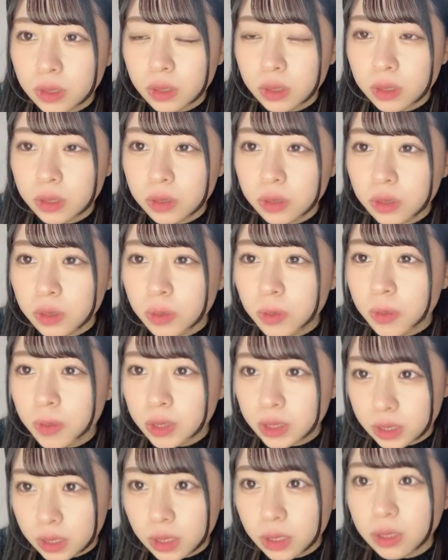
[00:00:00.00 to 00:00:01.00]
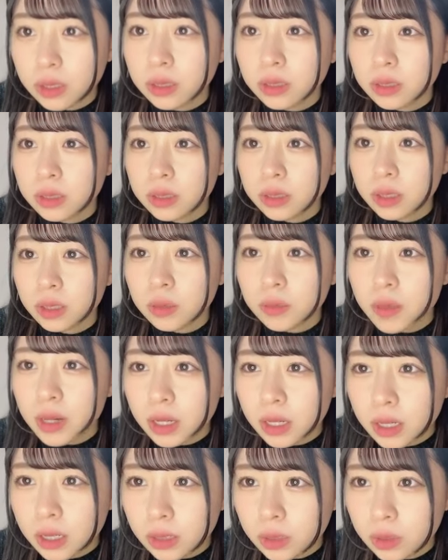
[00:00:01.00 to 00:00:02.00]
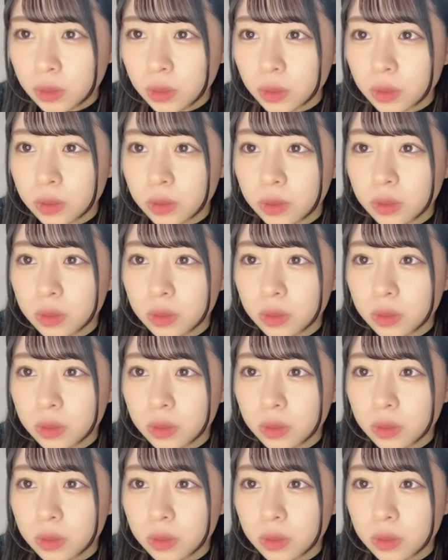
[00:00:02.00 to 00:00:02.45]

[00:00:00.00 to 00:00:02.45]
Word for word: 聞き取りました誰もありがと